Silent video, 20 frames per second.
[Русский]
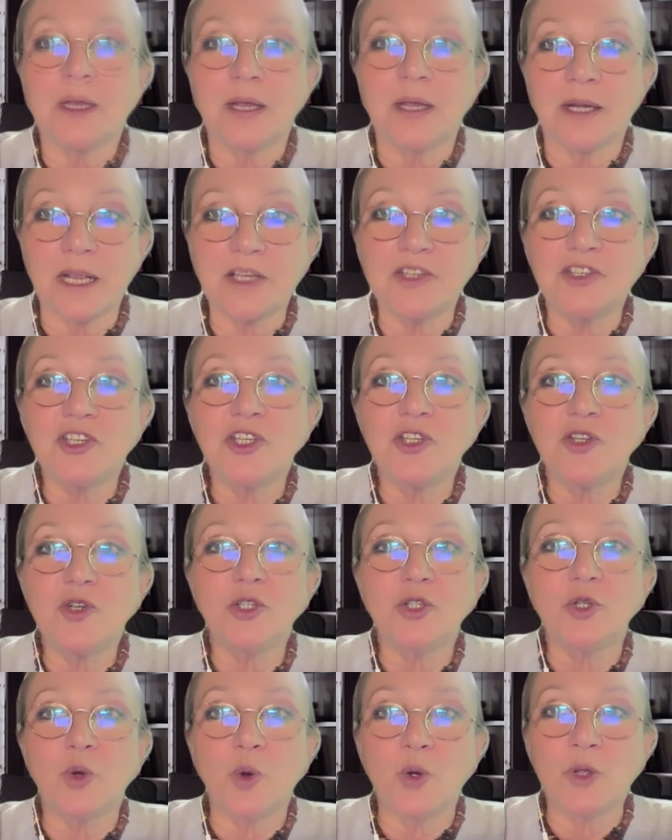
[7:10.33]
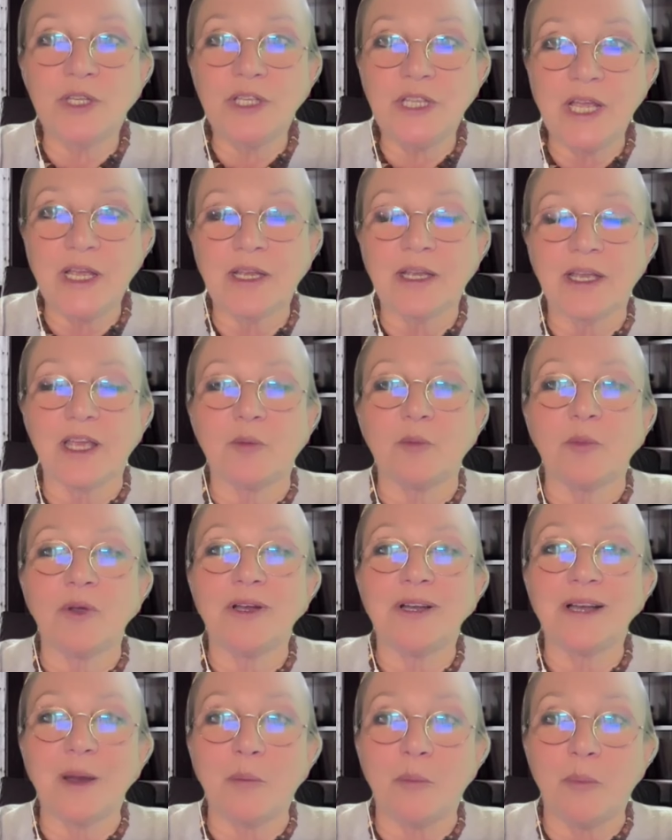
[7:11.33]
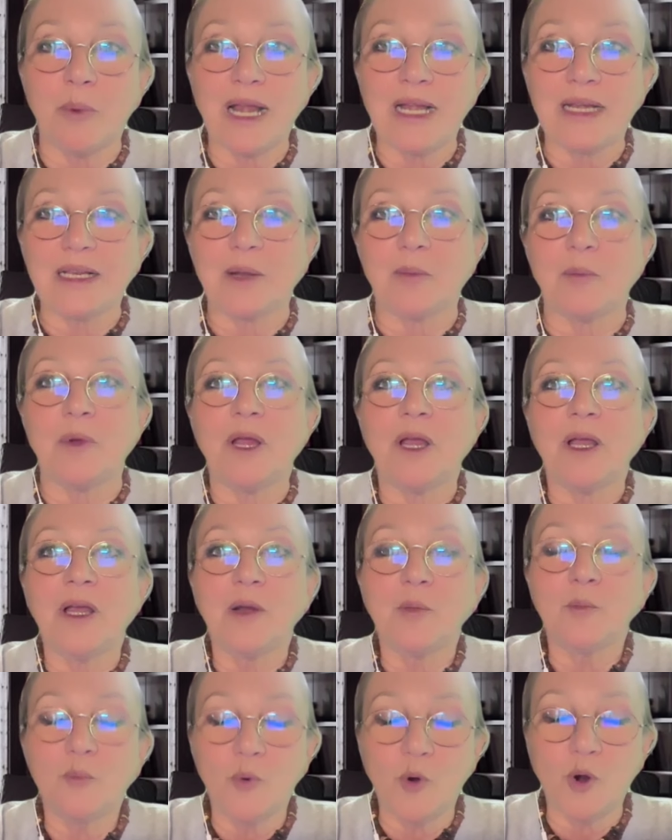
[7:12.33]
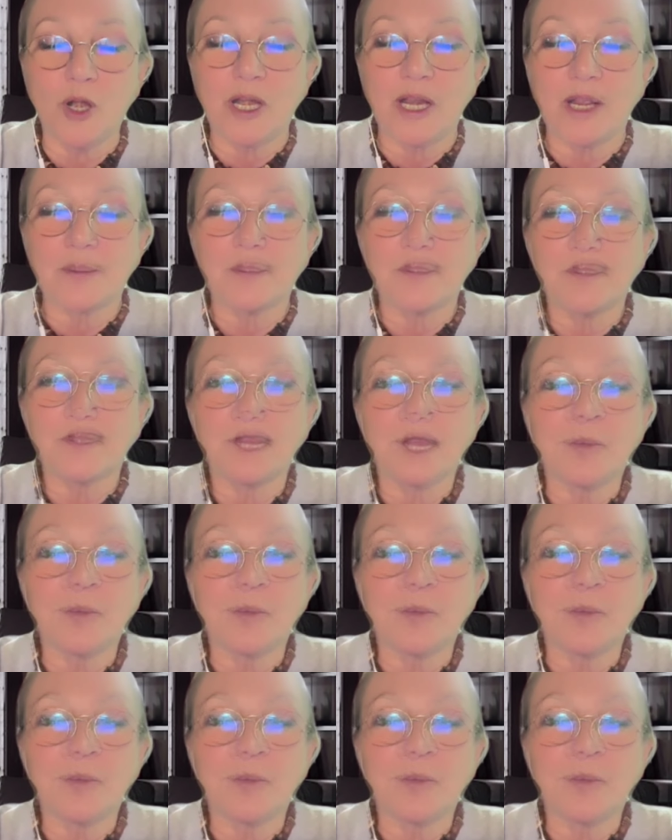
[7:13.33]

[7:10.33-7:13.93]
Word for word: Речь идет о некоем глобальном поле,